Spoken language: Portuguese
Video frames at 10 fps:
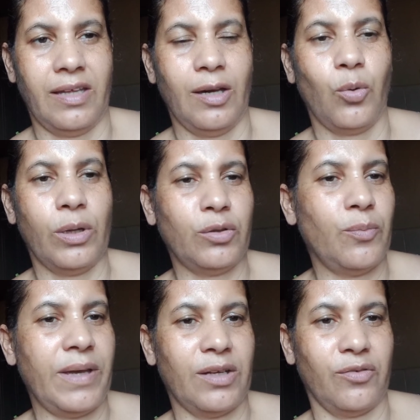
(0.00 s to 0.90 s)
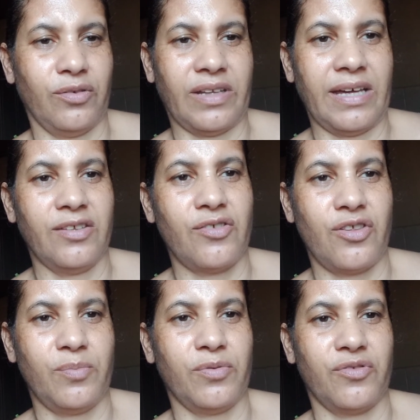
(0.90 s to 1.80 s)
quanto menos usar esses
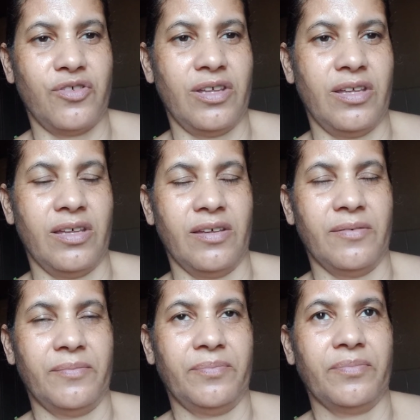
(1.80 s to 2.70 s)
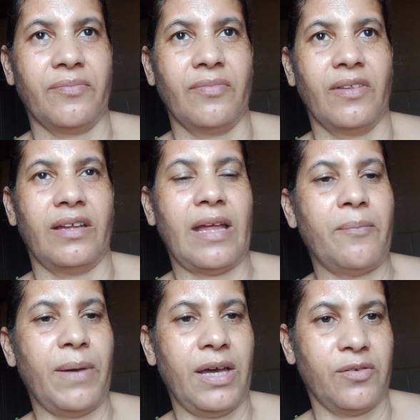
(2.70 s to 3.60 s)
tipos de
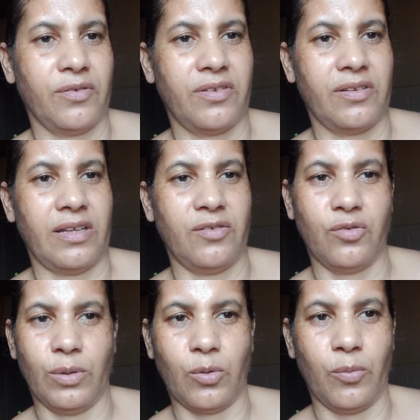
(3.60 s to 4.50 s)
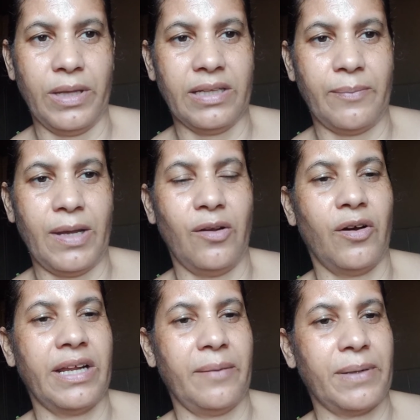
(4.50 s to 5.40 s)
temperos em sua comida,
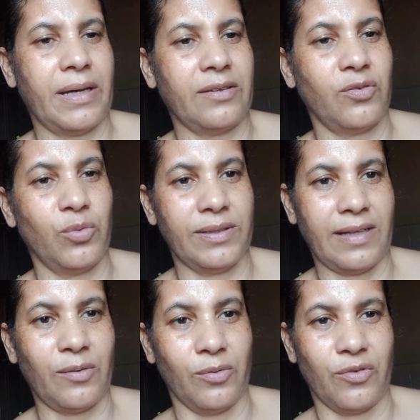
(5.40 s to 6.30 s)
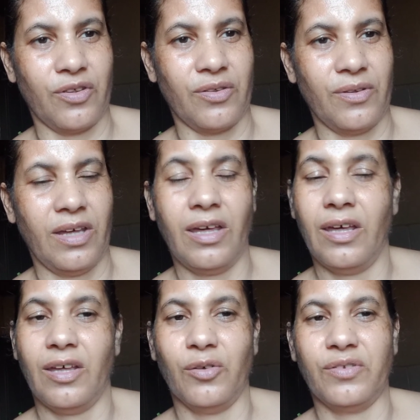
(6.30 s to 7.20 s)
melhor é para a sua saúde.
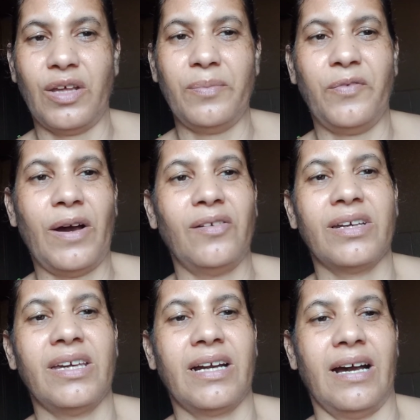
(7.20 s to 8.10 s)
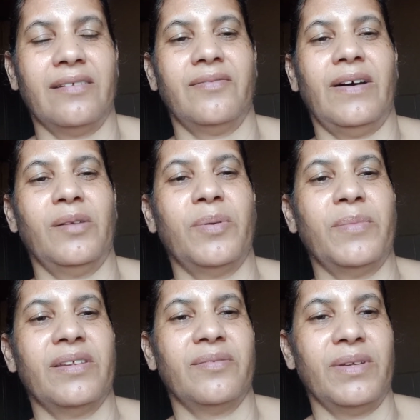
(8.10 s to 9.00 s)
Eu sempre falo aqui em casa, falo para
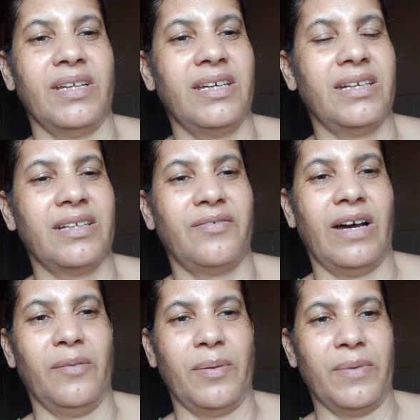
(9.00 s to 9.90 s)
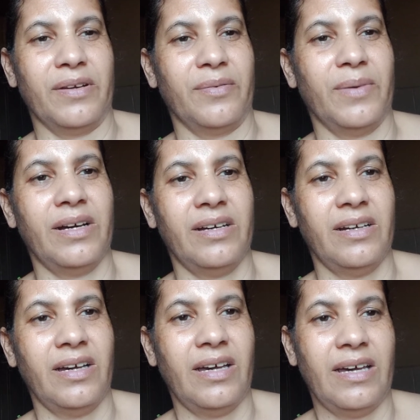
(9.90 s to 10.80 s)
minhas meninas, falo para minha irmã,
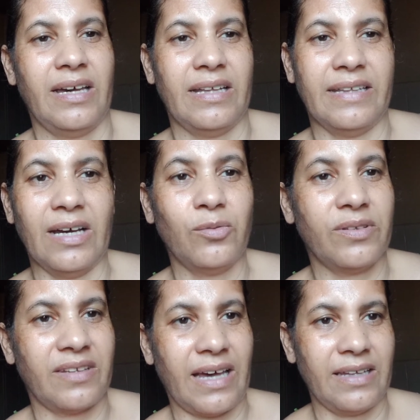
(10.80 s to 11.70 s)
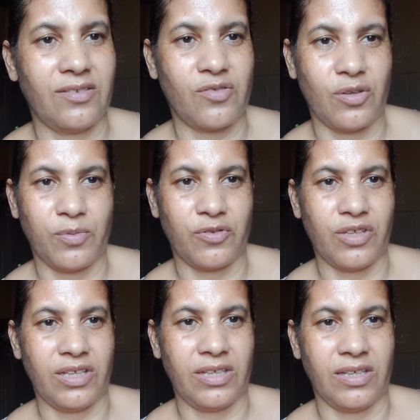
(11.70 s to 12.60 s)
não usar esses tipos
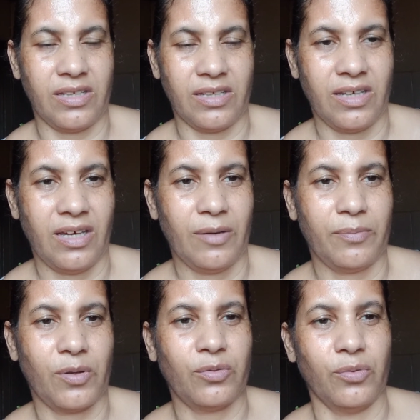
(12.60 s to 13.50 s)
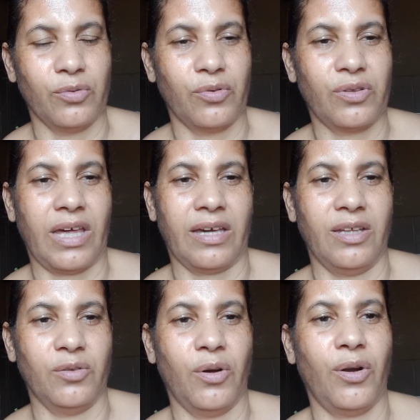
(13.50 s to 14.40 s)
de produtos, que é
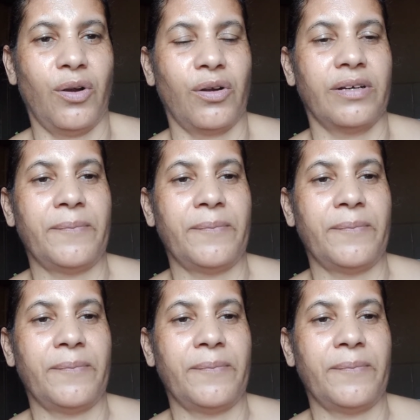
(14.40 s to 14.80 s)
quinor,